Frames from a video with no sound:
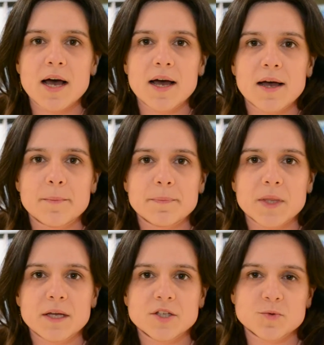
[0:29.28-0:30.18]
Um,
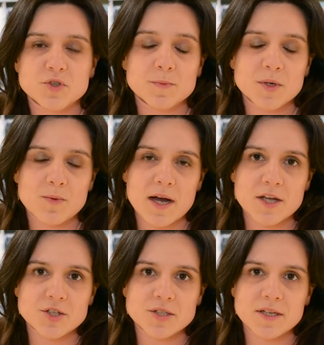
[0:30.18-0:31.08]
estes
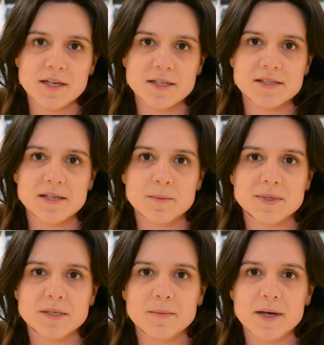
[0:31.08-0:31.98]
manuais têm
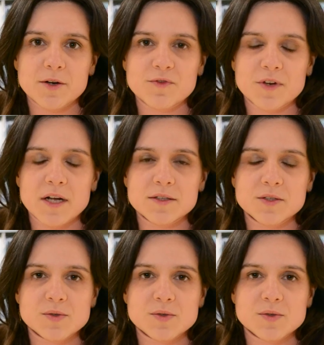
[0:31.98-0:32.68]
sempre também no final das,